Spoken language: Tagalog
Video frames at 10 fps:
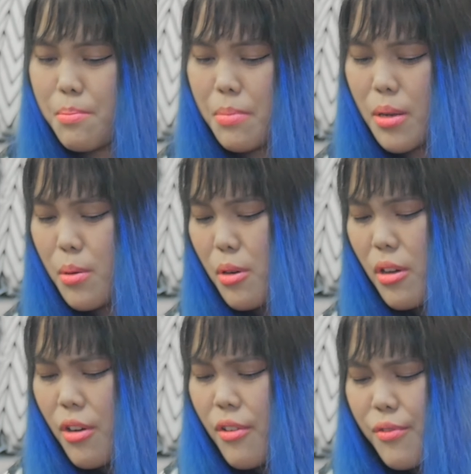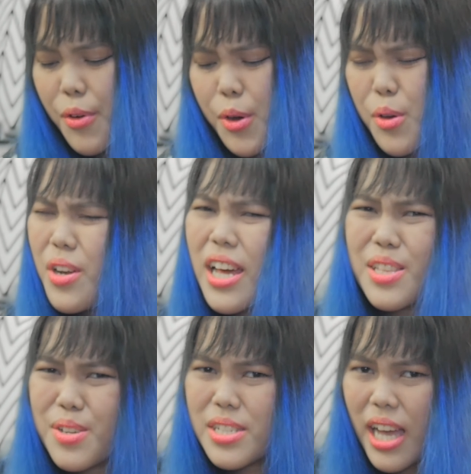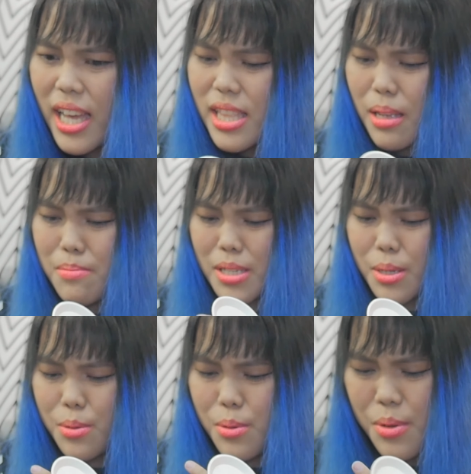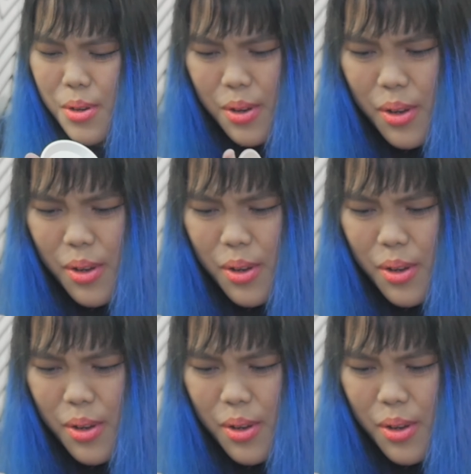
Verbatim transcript: Pero, for collector's item siguro,